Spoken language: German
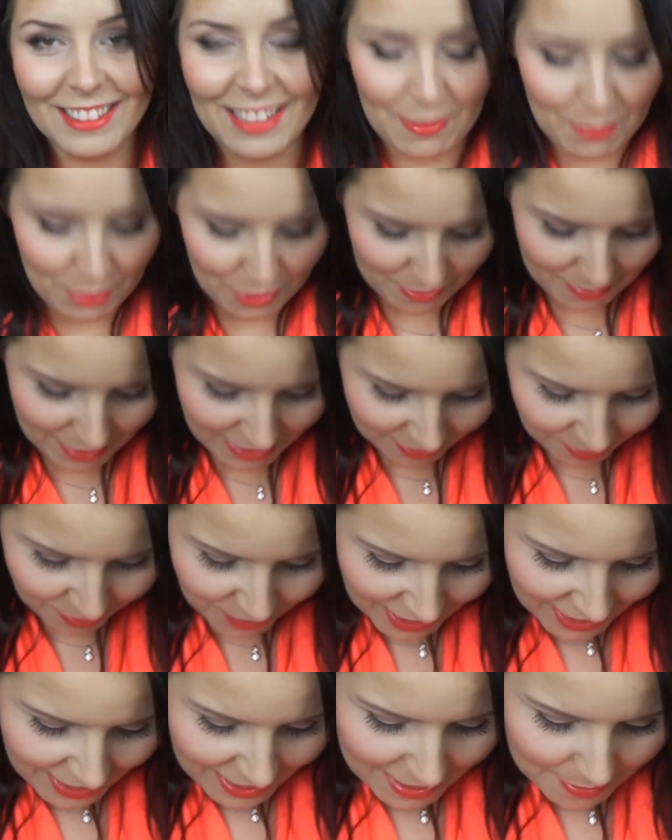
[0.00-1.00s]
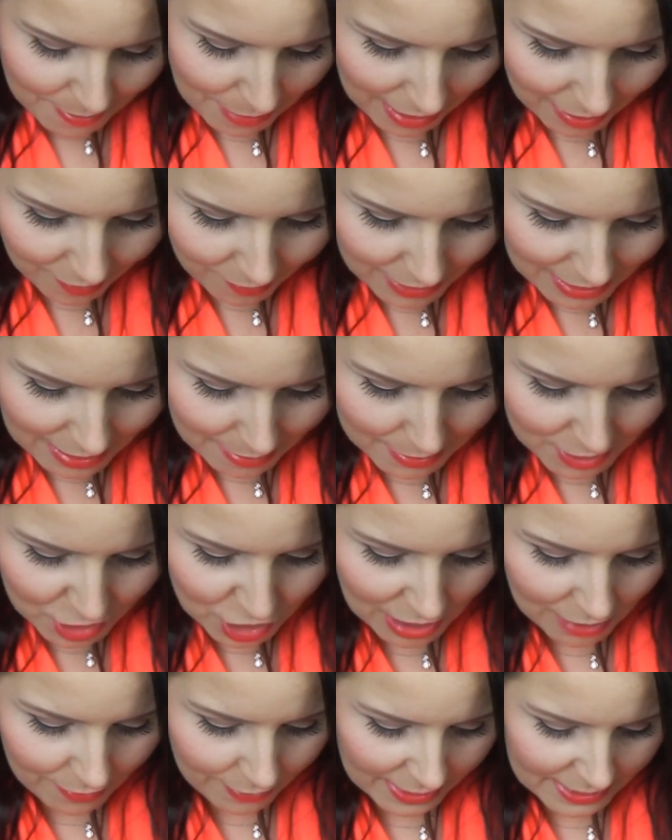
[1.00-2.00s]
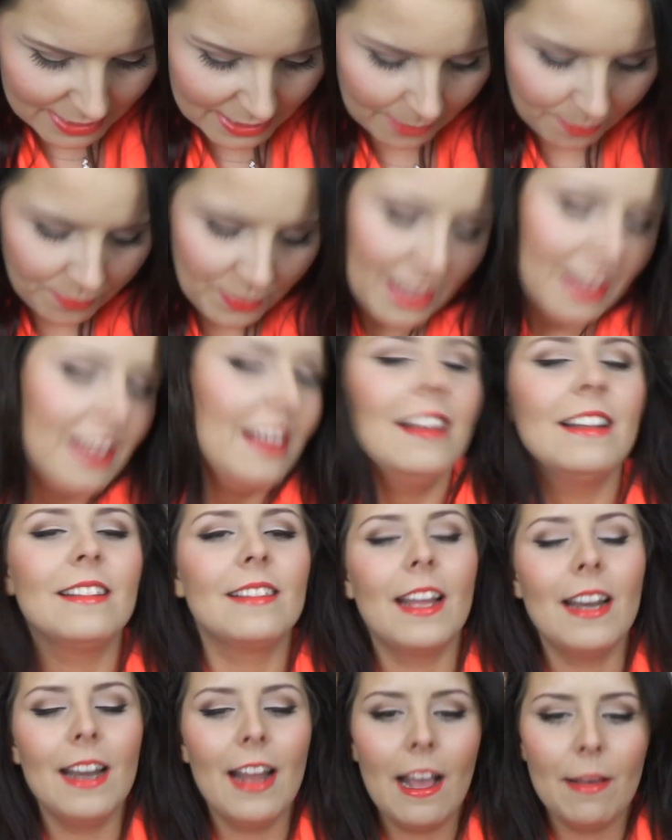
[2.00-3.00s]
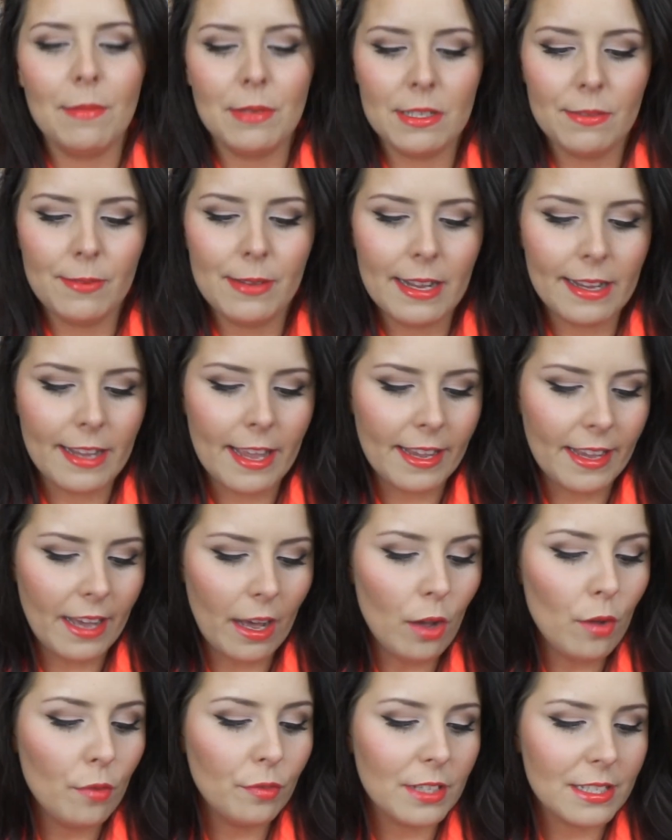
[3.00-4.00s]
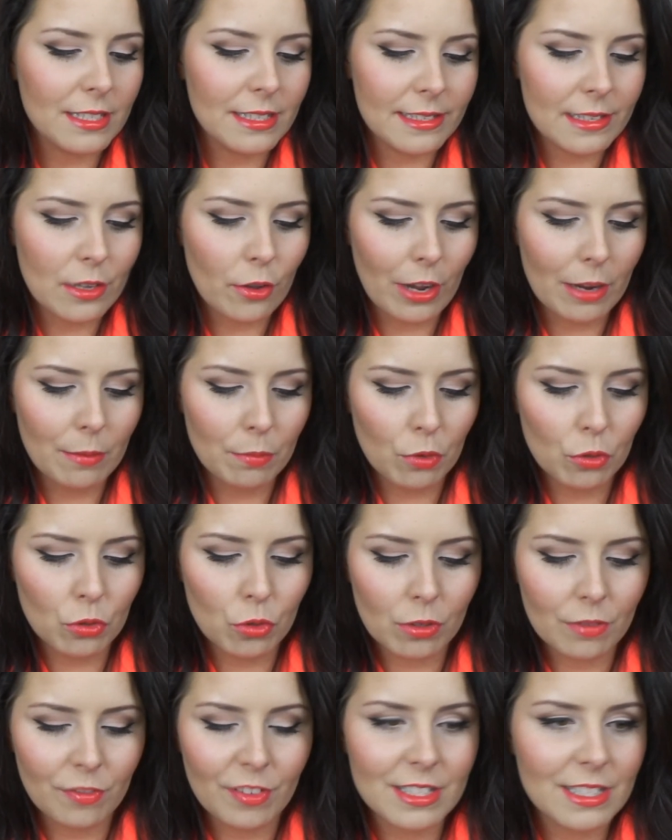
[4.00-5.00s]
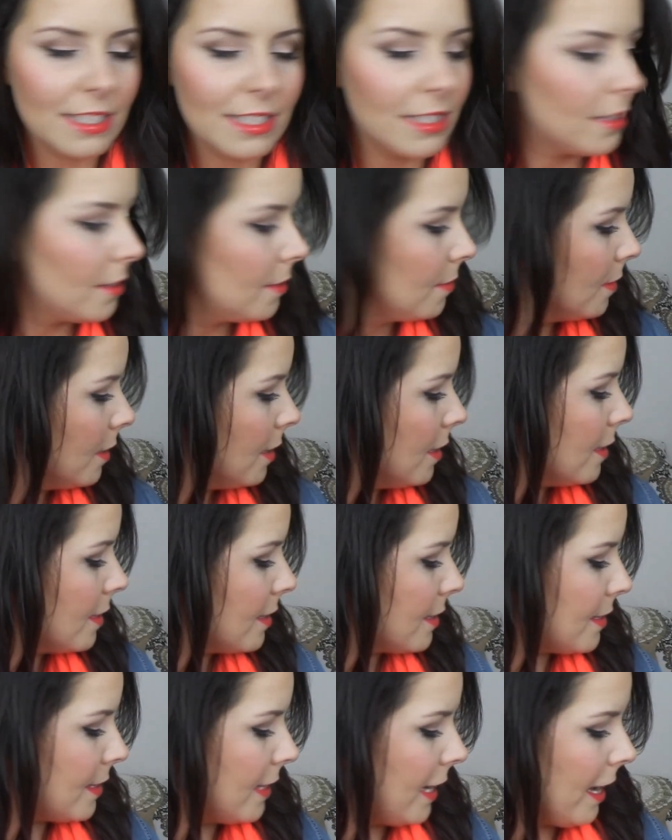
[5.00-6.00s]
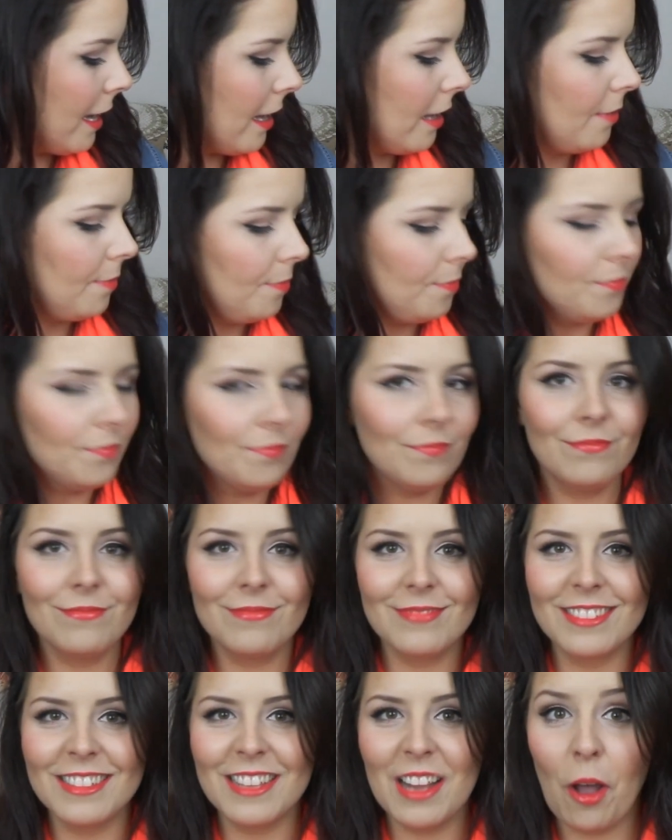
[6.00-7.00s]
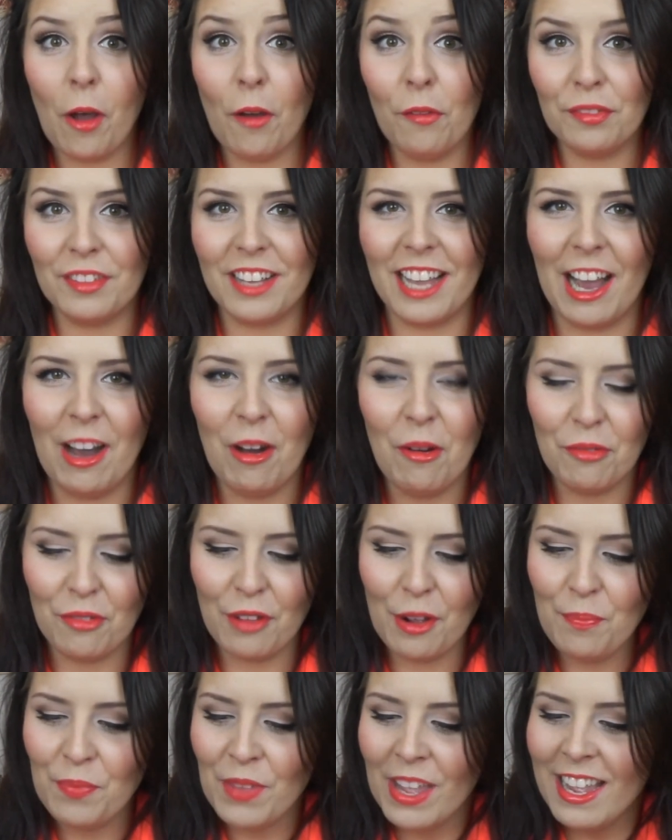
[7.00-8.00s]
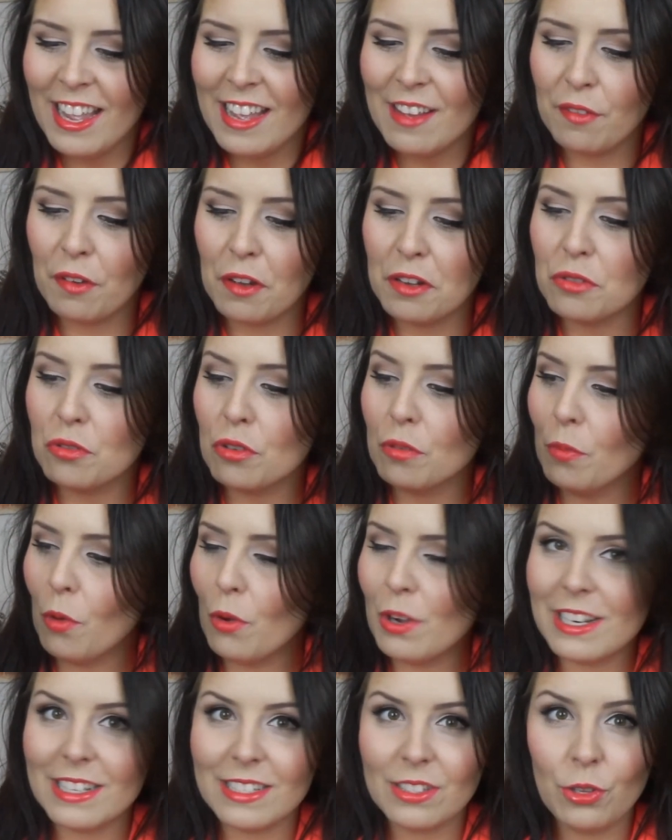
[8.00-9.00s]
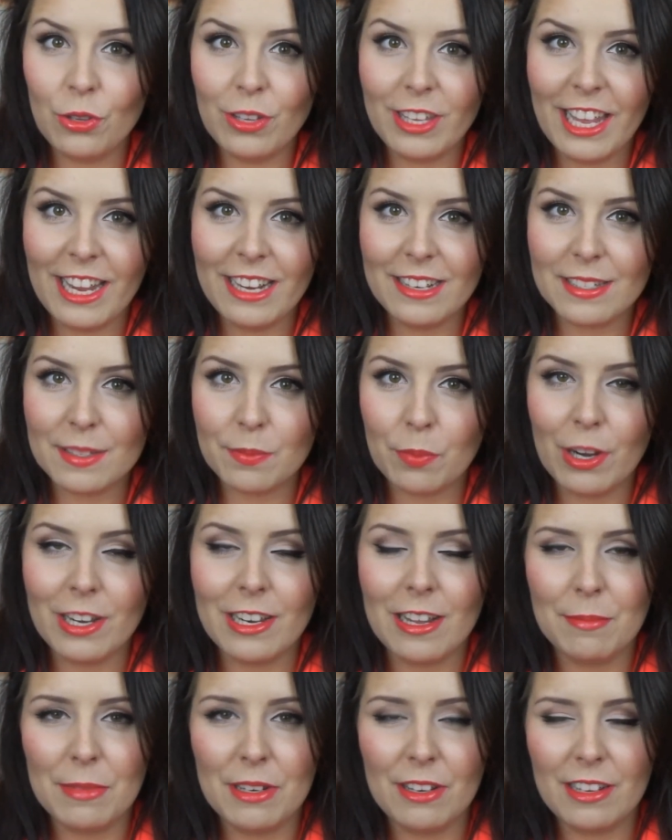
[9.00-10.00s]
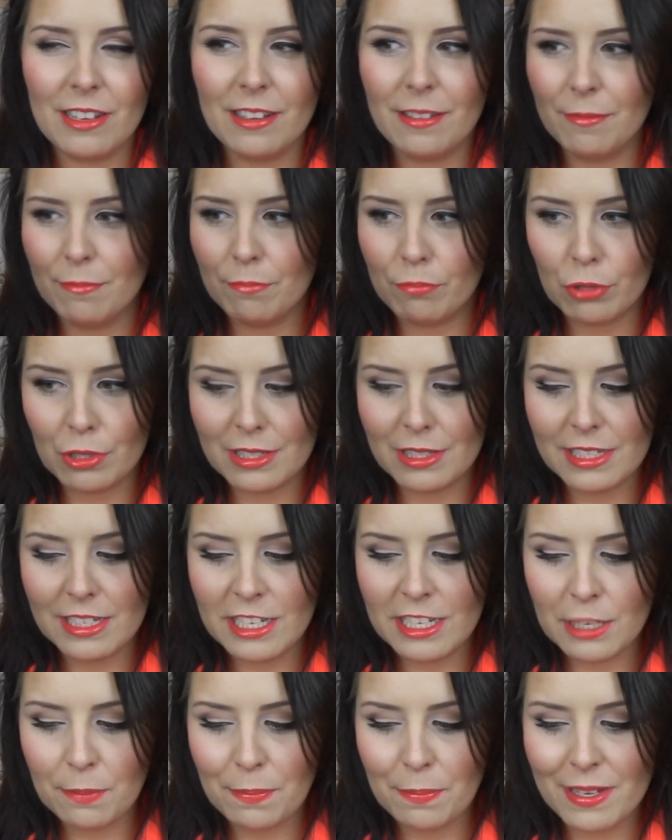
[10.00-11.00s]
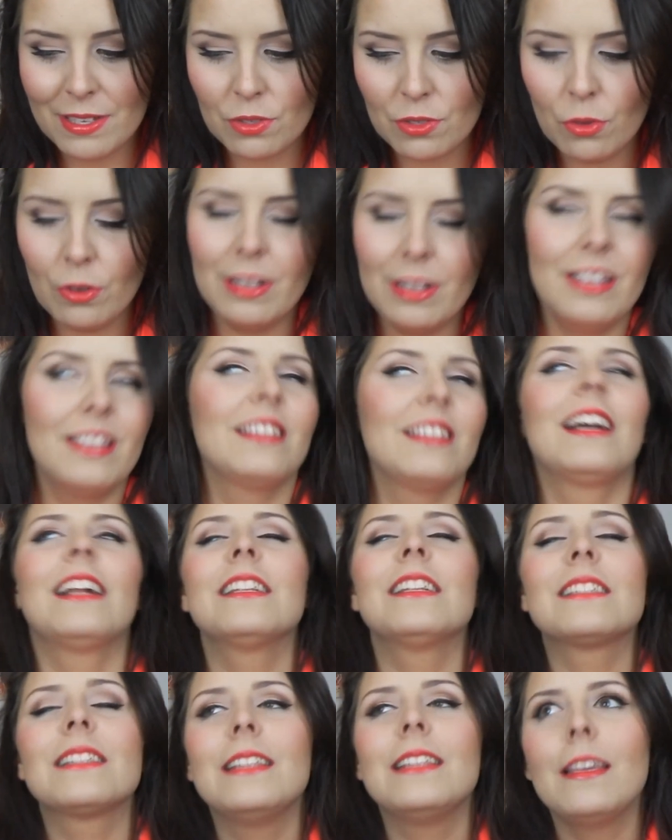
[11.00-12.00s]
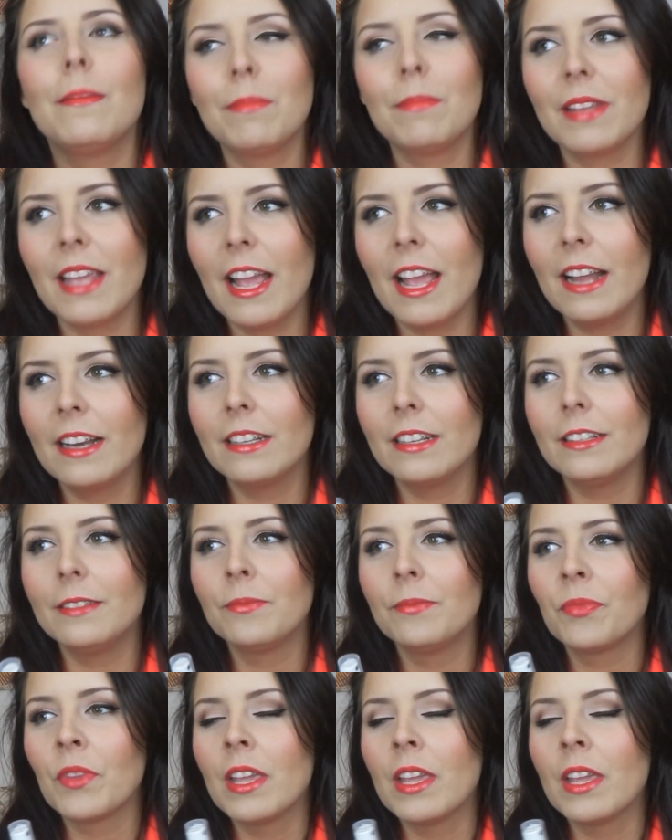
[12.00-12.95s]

kaputt machen. Machen wir lieber schnell weiter. Dann habe ich wieder gekauft. Das ist auch ein Produkt, was ich sehr oft kaufe. Von Domol das Hygienespray. Damit ähm, putze ich persönlich ganz liebend gerne